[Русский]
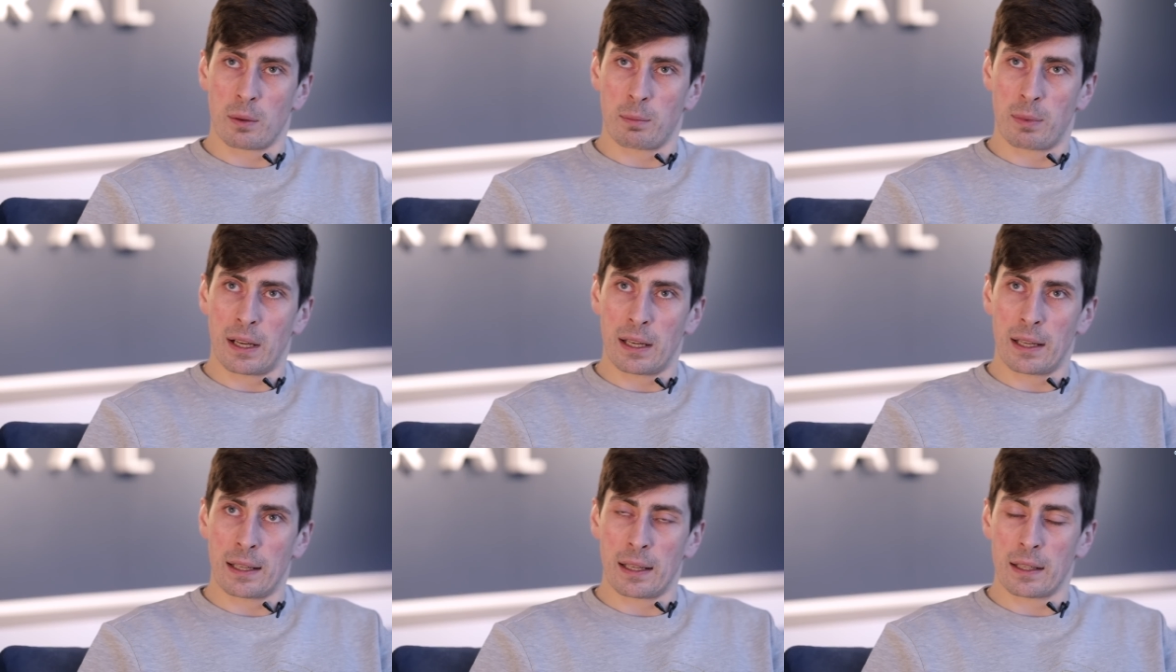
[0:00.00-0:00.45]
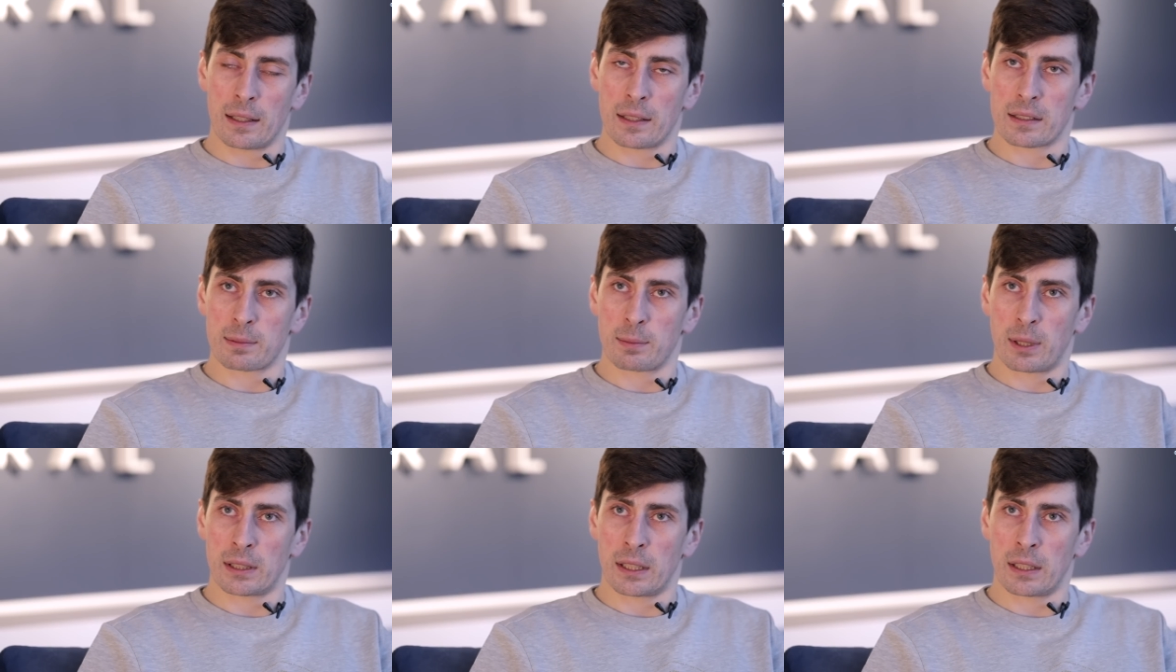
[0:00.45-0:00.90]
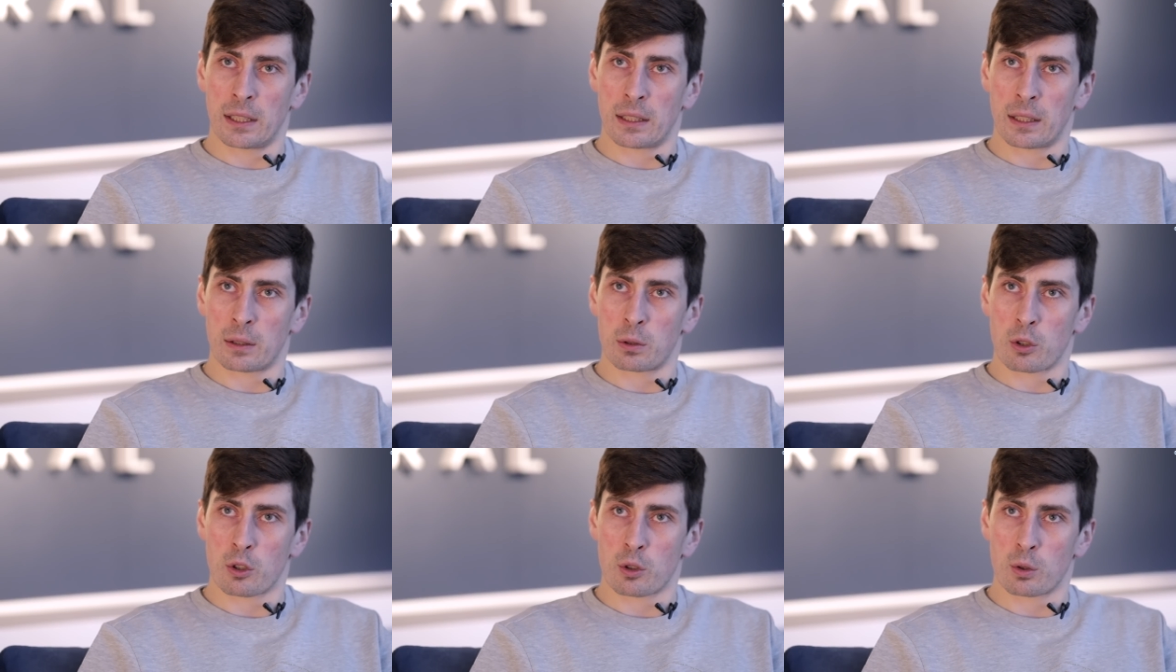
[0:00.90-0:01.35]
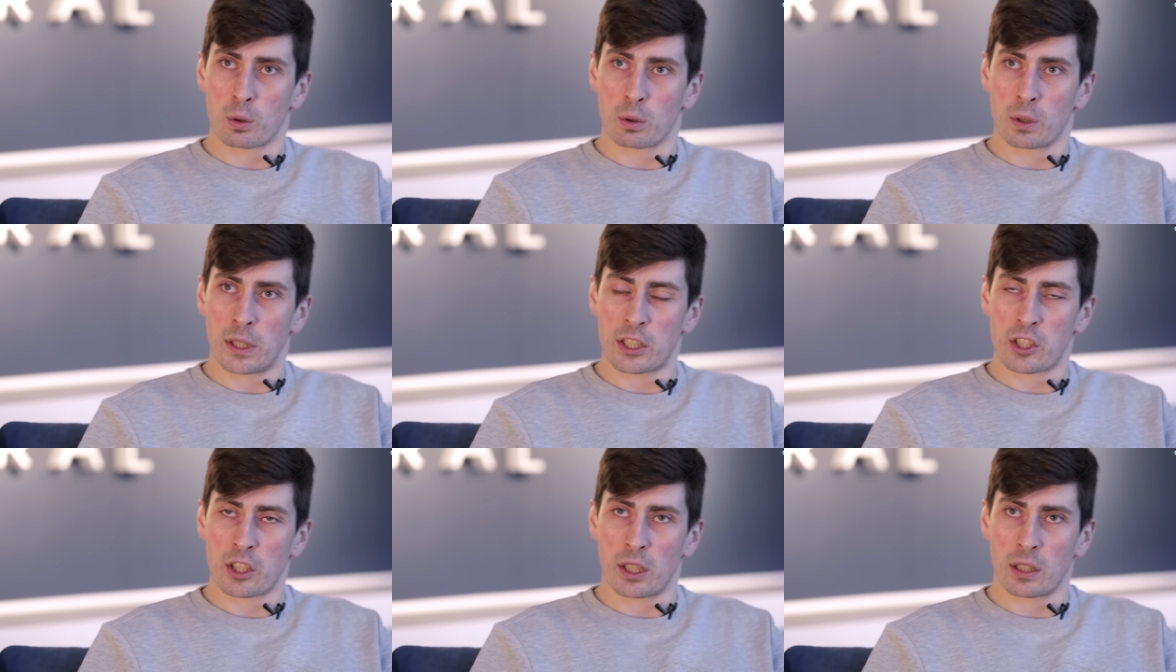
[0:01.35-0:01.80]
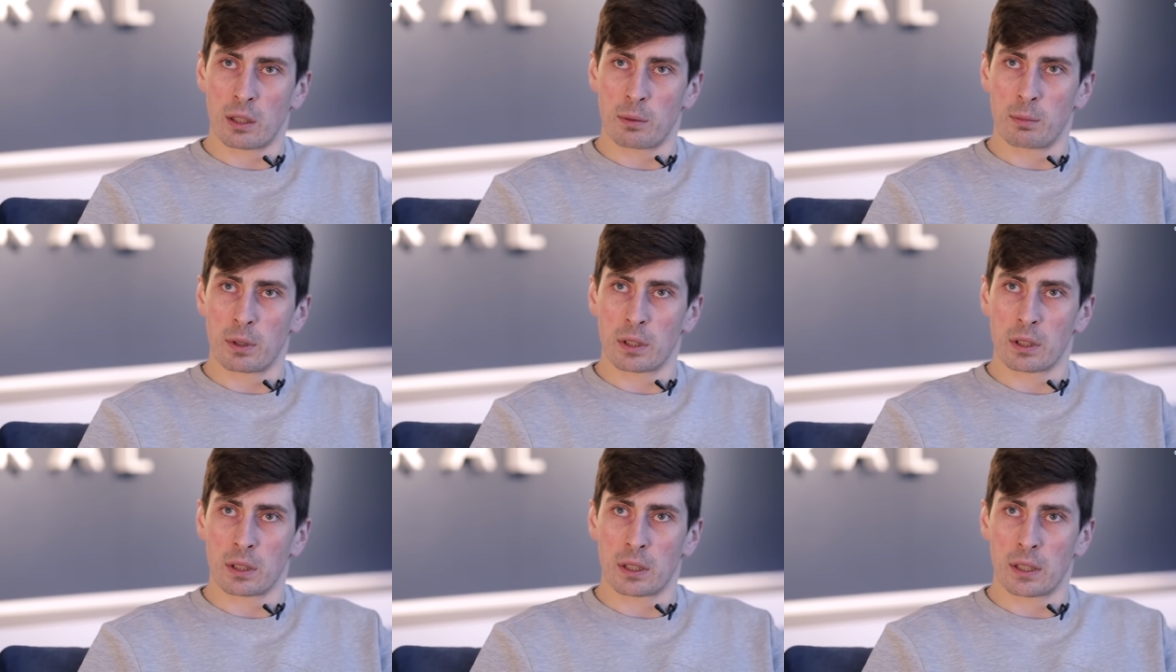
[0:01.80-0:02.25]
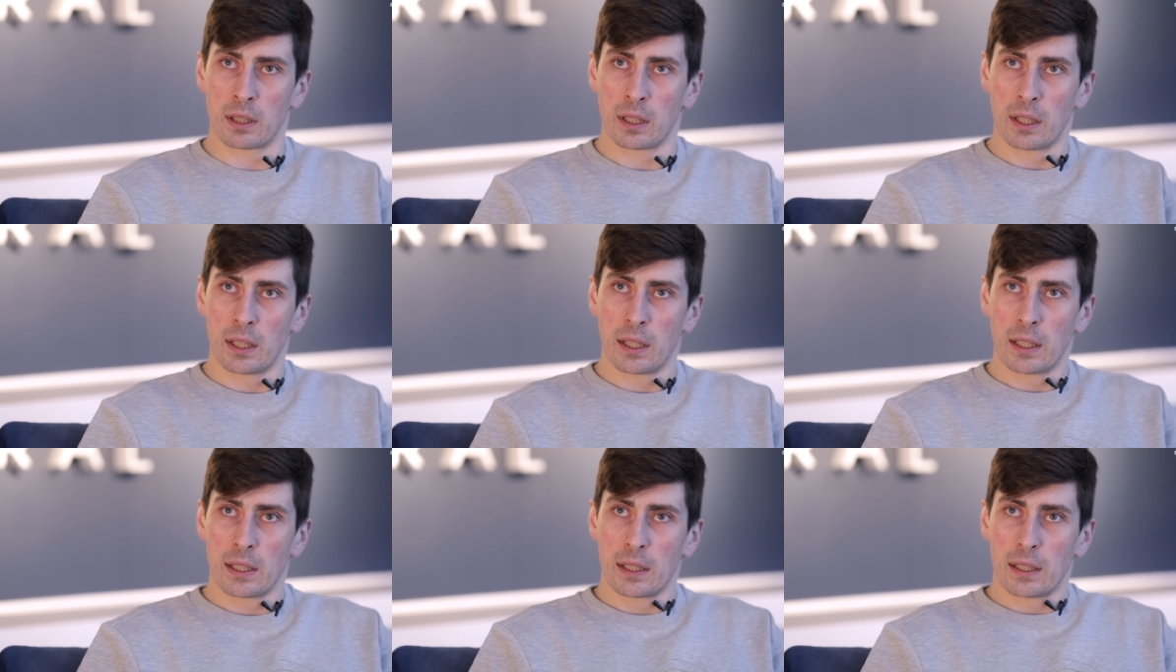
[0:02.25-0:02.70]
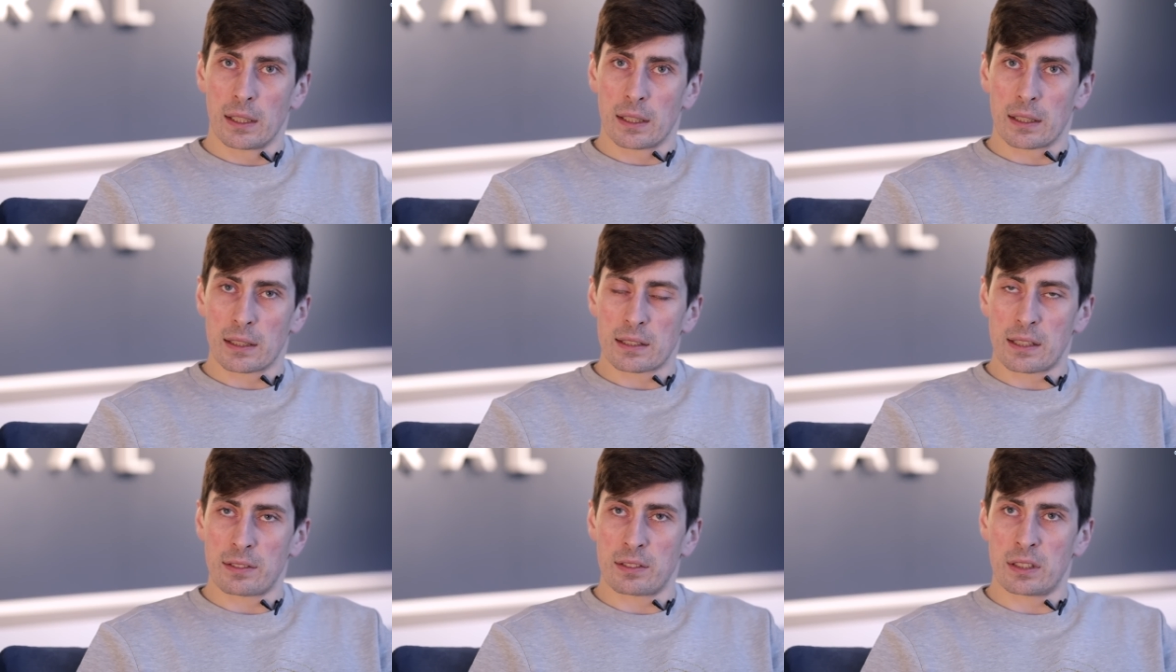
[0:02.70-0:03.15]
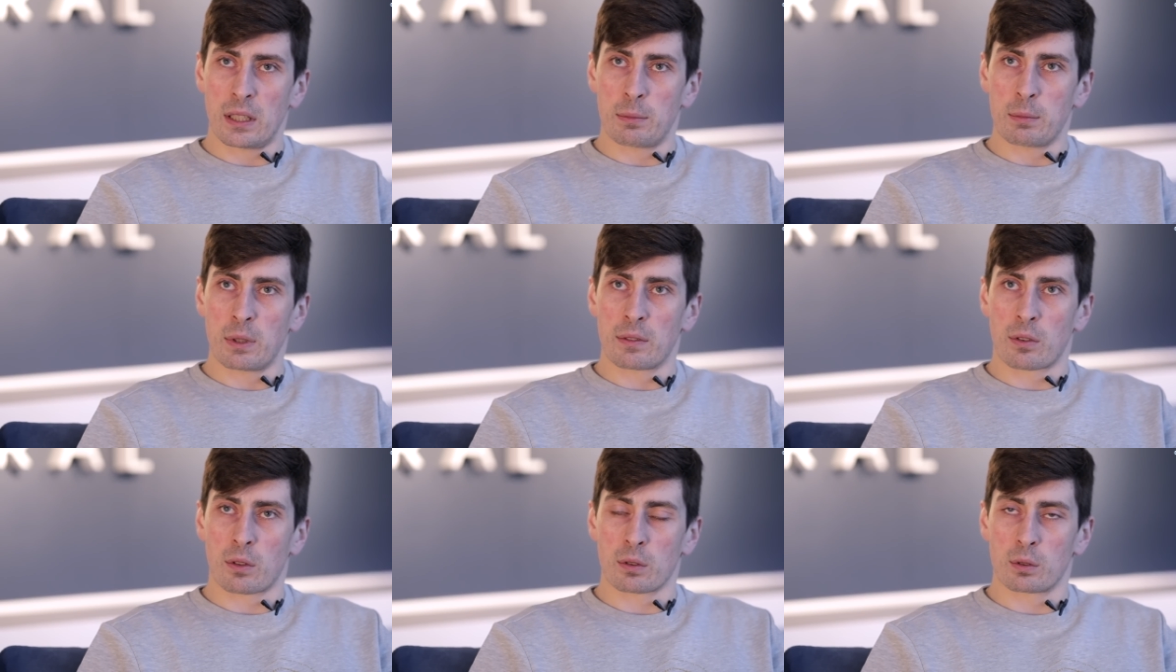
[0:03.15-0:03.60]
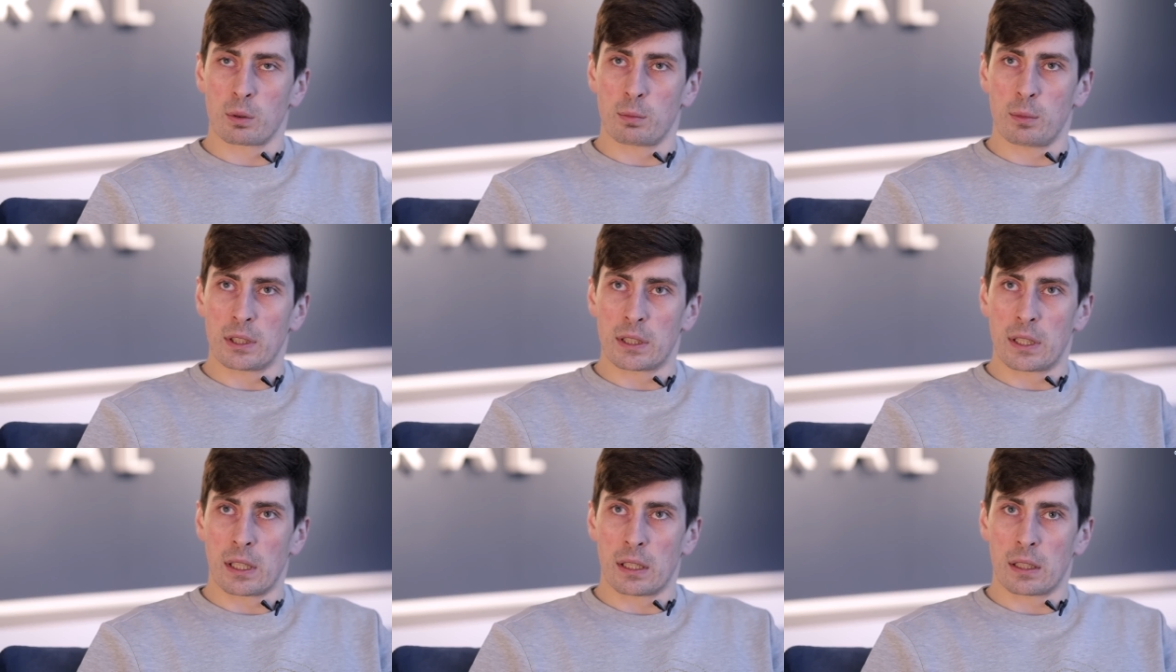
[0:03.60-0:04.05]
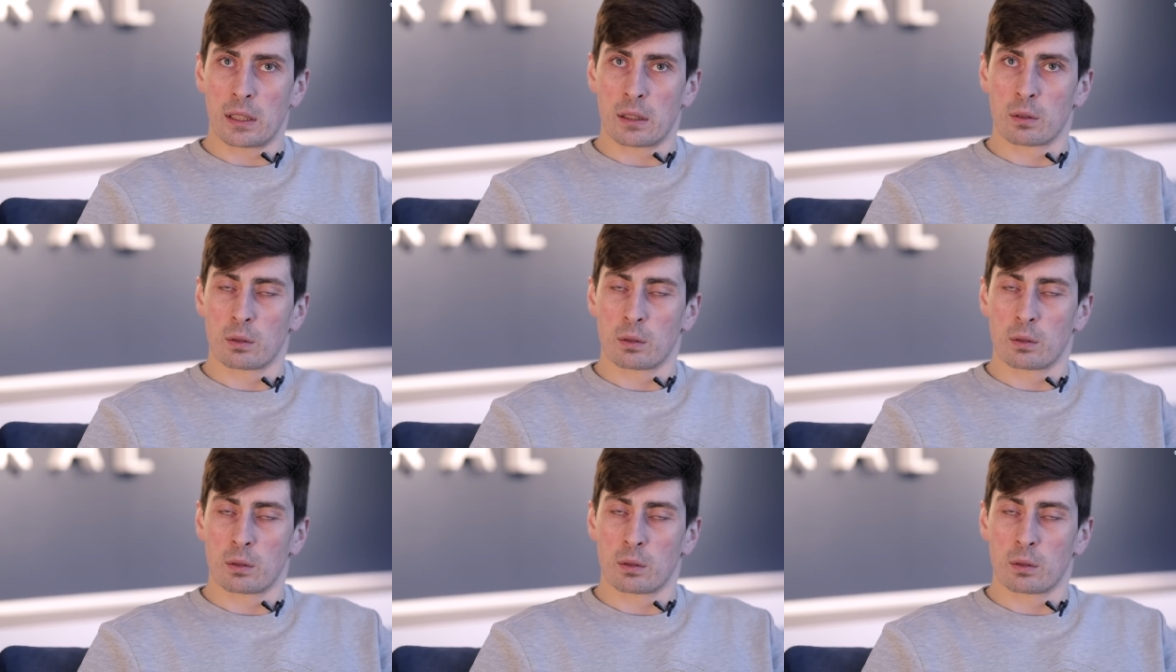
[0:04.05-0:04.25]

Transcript: болели, несмотря на то, что начало было совсем невразумительное.